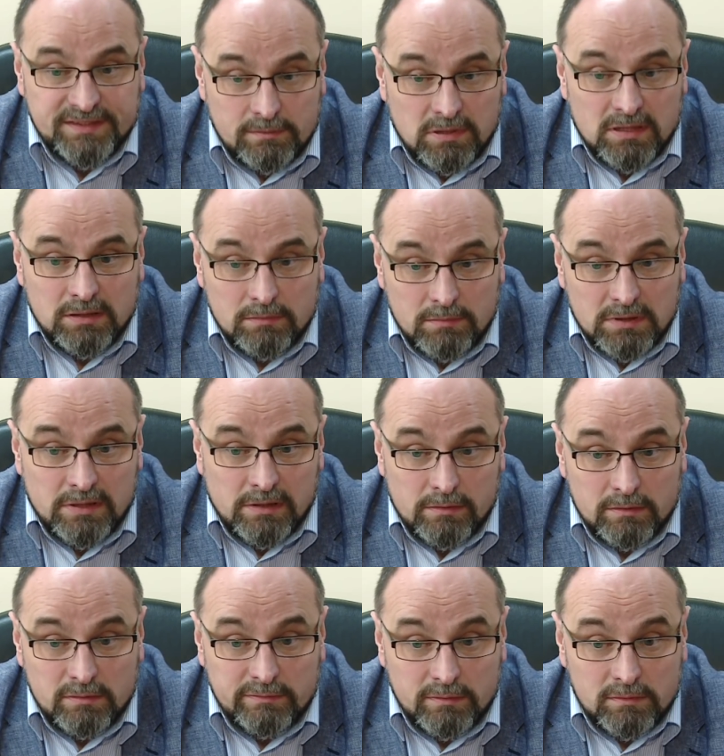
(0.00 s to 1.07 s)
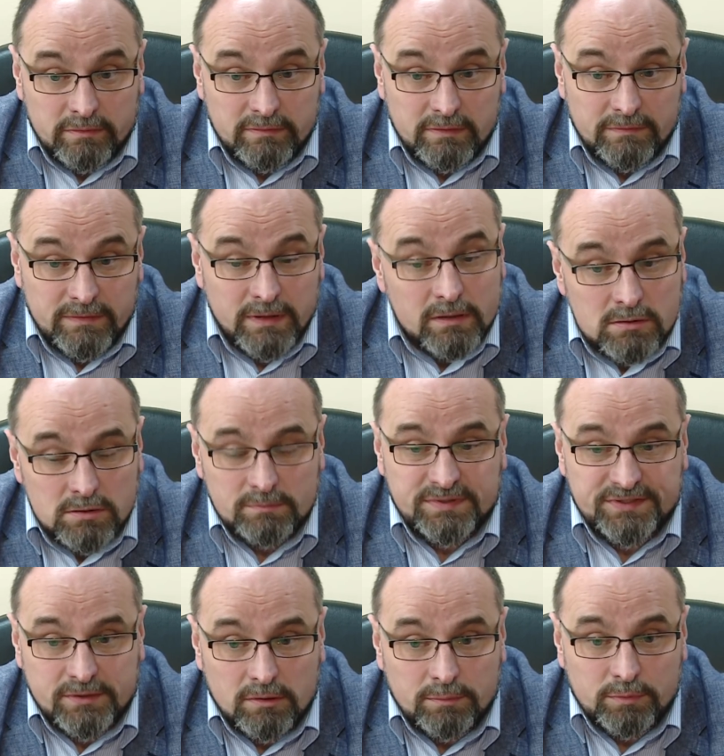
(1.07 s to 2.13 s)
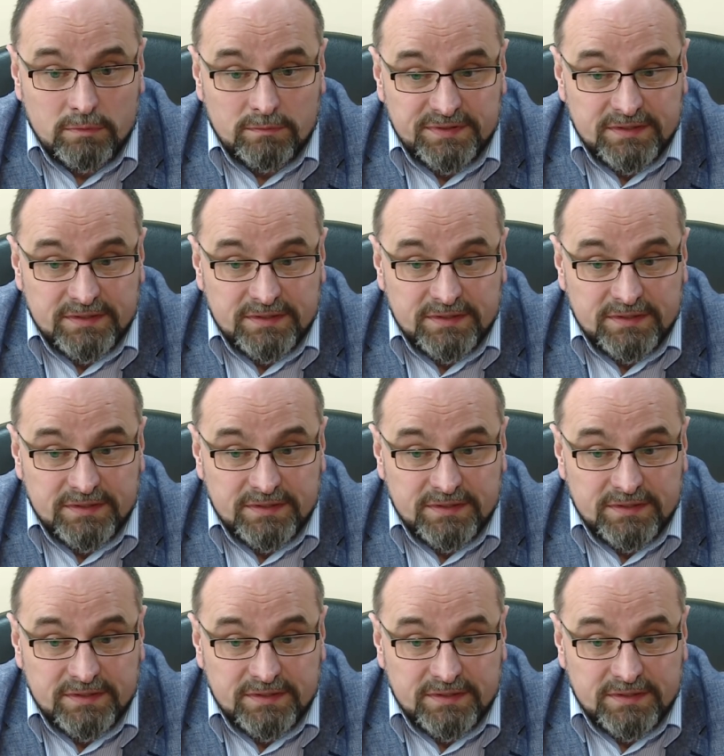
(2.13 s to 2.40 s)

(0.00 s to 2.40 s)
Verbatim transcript: zebrany materiał dowodowy w większym stopniu